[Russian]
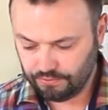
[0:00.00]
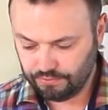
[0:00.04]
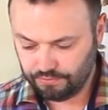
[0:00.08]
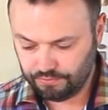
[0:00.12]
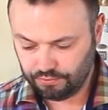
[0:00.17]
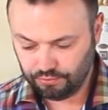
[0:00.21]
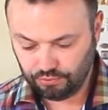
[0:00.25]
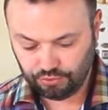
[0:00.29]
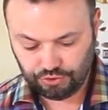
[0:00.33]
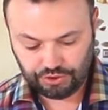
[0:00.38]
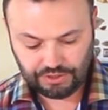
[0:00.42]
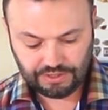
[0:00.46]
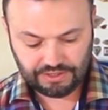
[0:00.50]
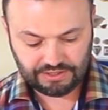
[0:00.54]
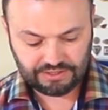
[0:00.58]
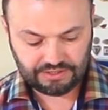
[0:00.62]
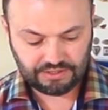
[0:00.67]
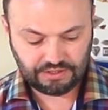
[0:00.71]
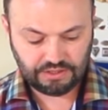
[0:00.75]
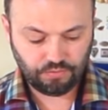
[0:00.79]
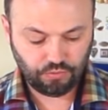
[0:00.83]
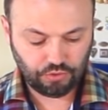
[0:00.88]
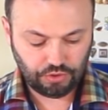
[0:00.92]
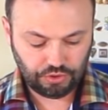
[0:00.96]
он получается
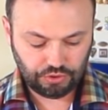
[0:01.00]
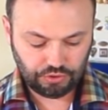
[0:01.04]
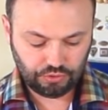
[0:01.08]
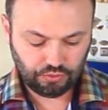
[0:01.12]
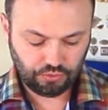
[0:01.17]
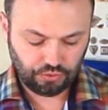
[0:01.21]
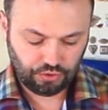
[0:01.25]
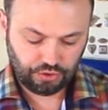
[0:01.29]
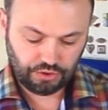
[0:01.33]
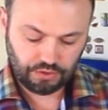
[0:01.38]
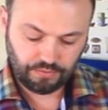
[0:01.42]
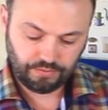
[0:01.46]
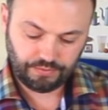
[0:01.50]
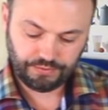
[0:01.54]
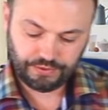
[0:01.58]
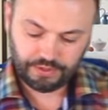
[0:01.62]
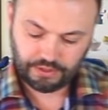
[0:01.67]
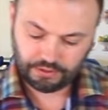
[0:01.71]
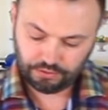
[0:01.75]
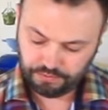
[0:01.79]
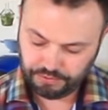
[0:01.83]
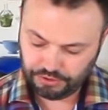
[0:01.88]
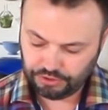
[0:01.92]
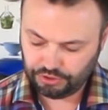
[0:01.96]
наиболее сочным.
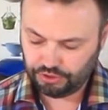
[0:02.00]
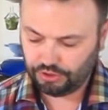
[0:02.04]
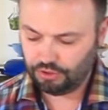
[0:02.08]
Так, ну теперь